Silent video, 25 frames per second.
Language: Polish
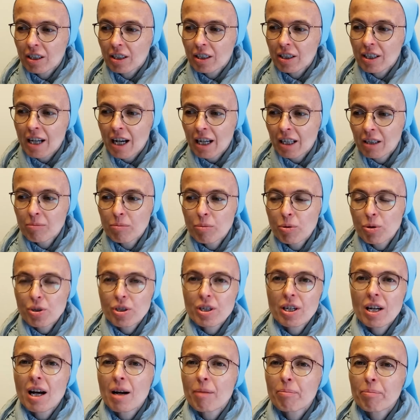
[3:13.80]
jak
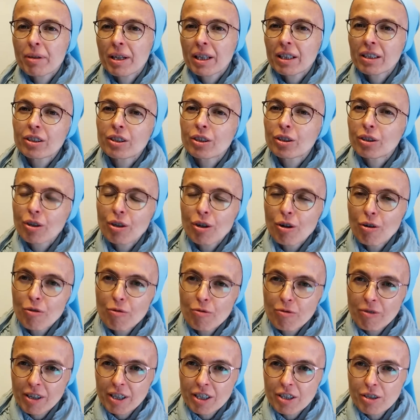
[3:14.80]
można
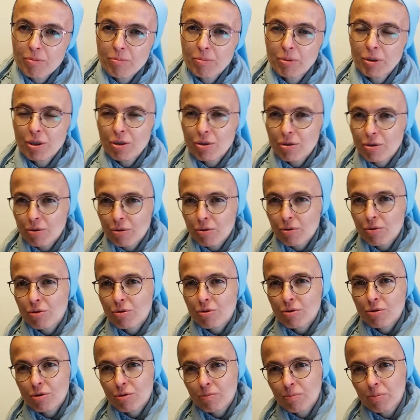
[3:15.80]
praktykować
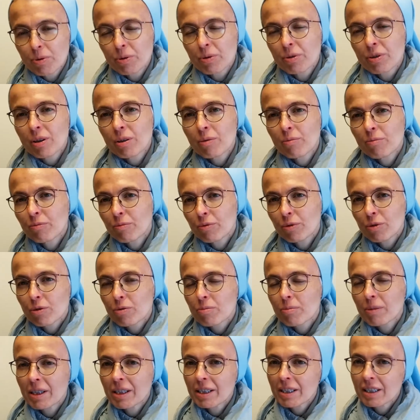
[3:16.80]
bliskość z Bogiem w
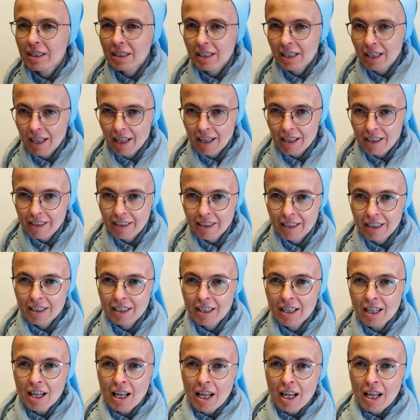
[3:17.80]
normalnych realiach.